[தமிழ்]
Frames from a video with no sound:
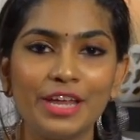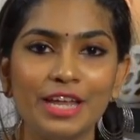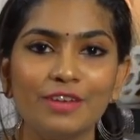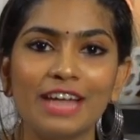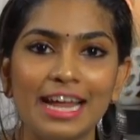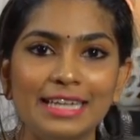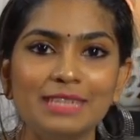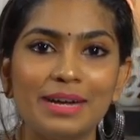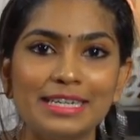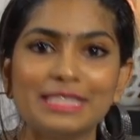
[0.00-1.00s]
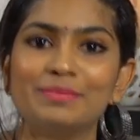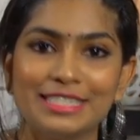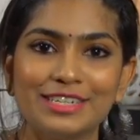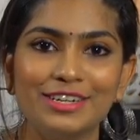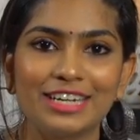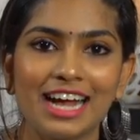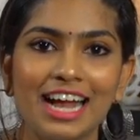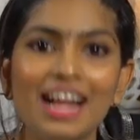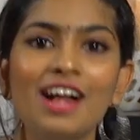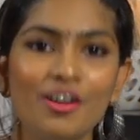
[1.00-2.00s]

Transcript: கூட இன்னும் நைன்டீன் பார்ட்டிசிபென்ட்ஸாக இருக்காங்க